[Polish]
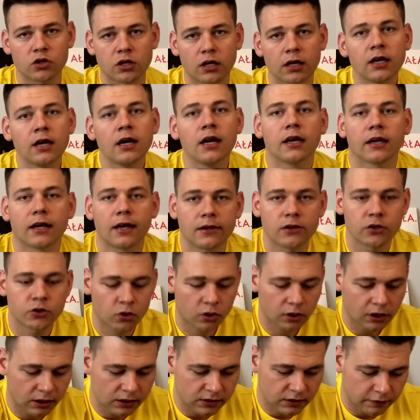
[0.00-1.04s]
że kiedyś
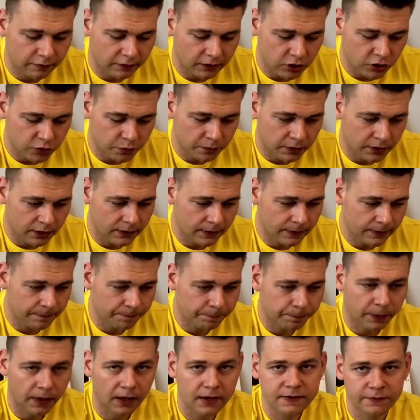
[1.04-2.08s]
organizowaliśmy
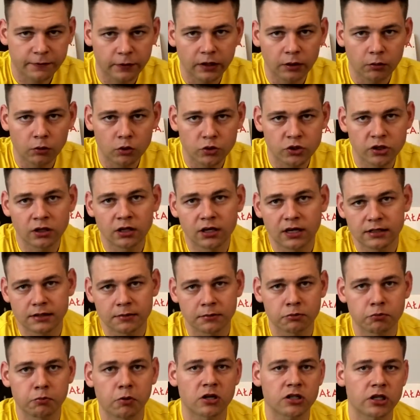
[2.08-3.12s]
swoje urodziny
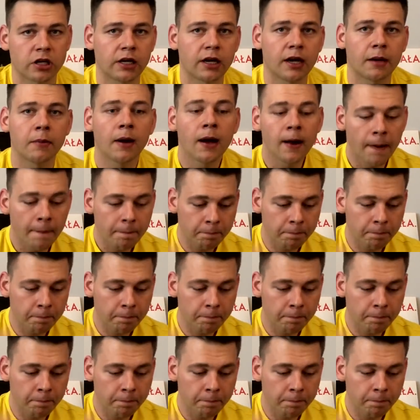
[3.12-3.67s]
razem z Błażejem.